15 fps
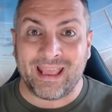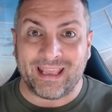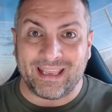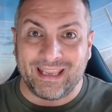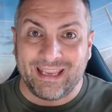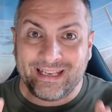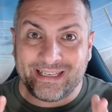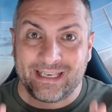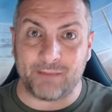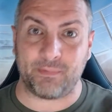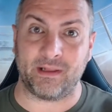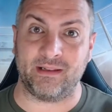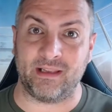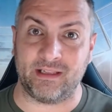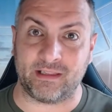
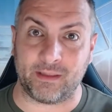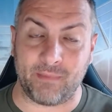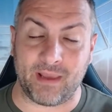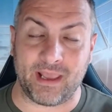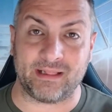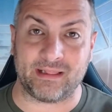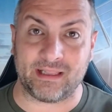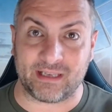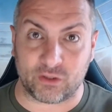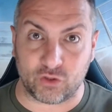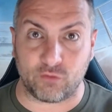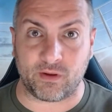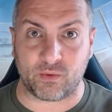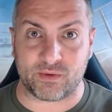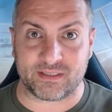indipendentemente da
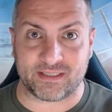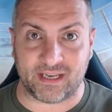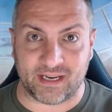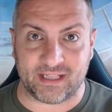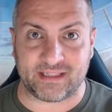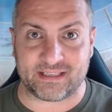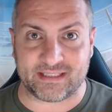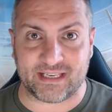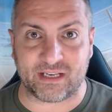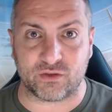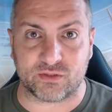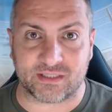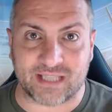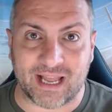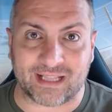dove queste reti
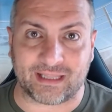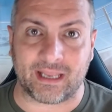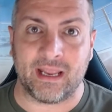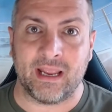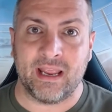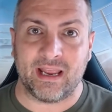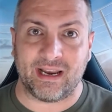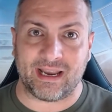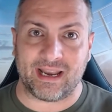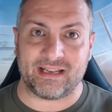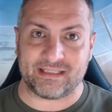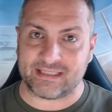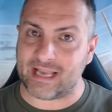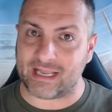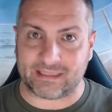siano state
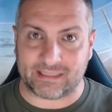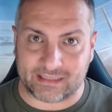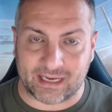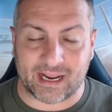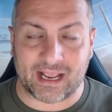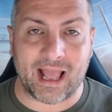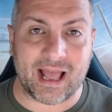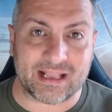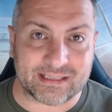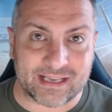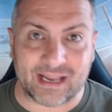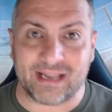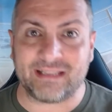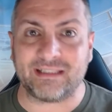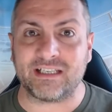realizzate tra
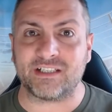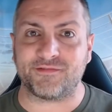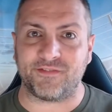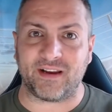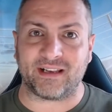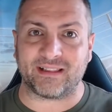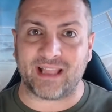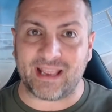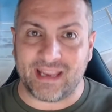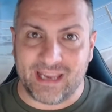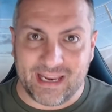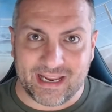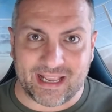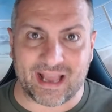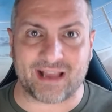casa e trasferta,
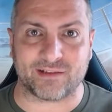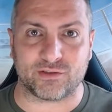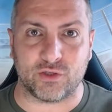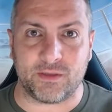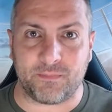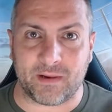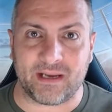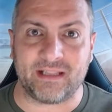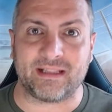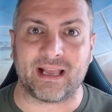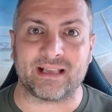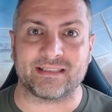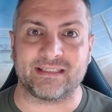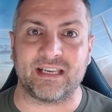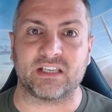in caso di
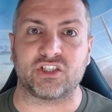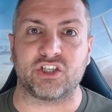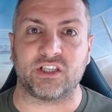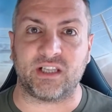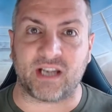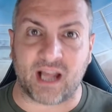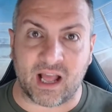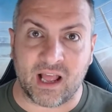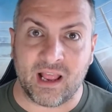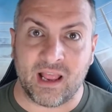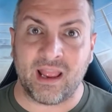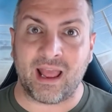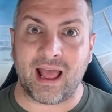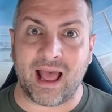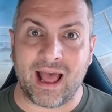parità si accederà
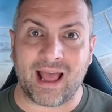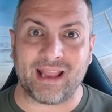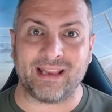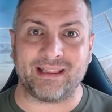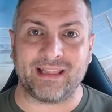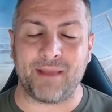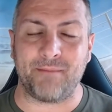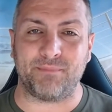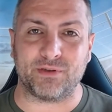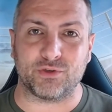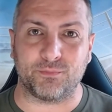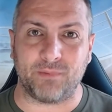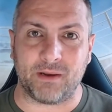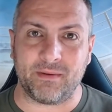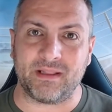ai tempi
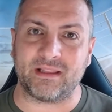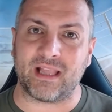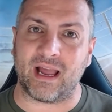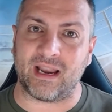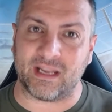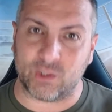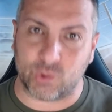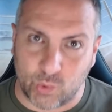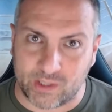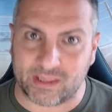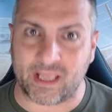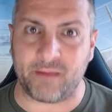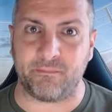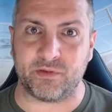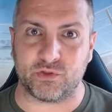supplementari, due
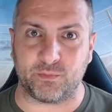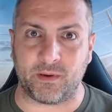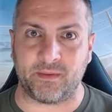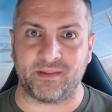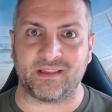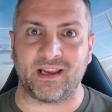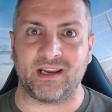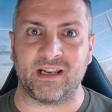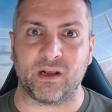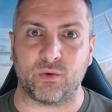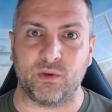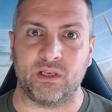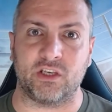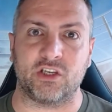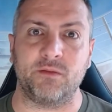tempi supplementari da
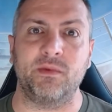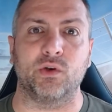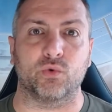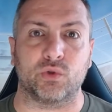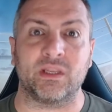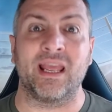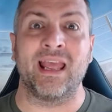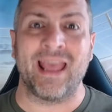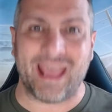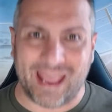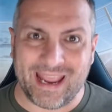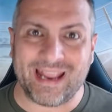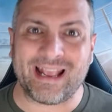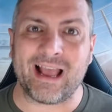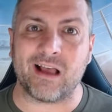15 minuti
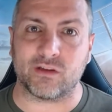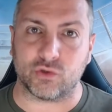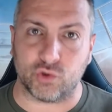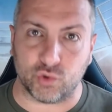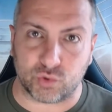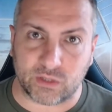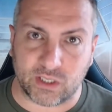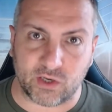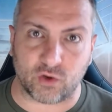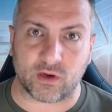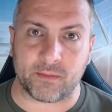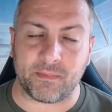e in caso di ulteriore